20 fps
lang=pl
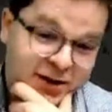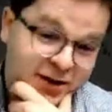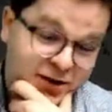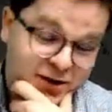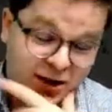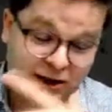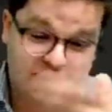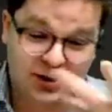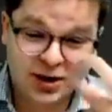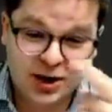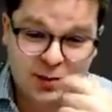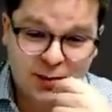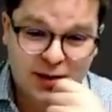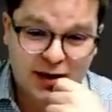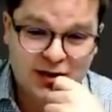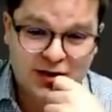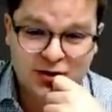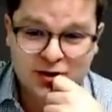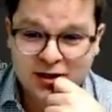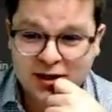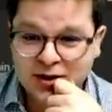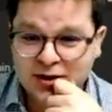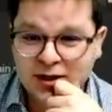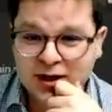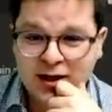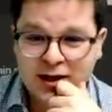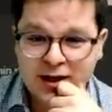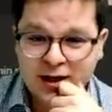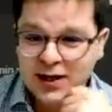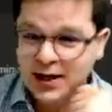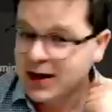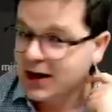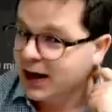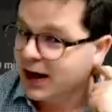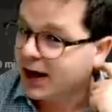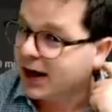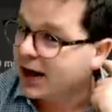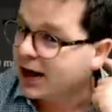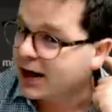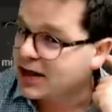z czego się bardzo cieszę.
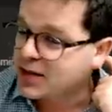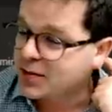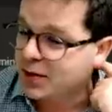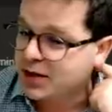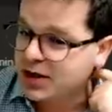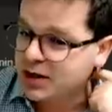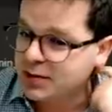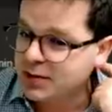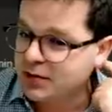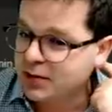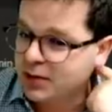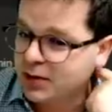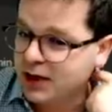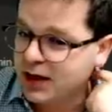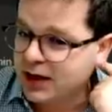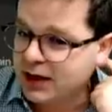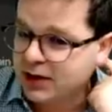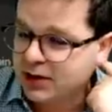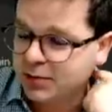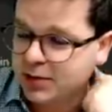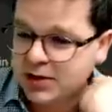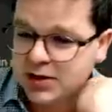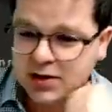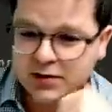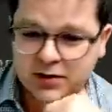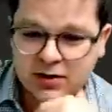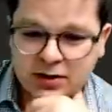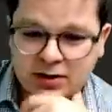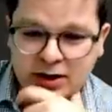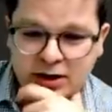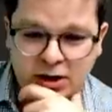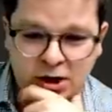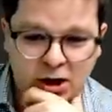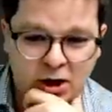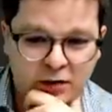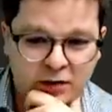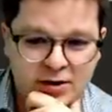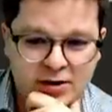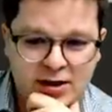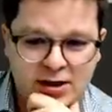E, zobaczymy w ogóle, jak to będzie wyglądać.
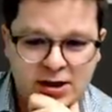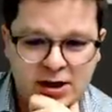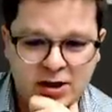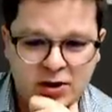O, widzę się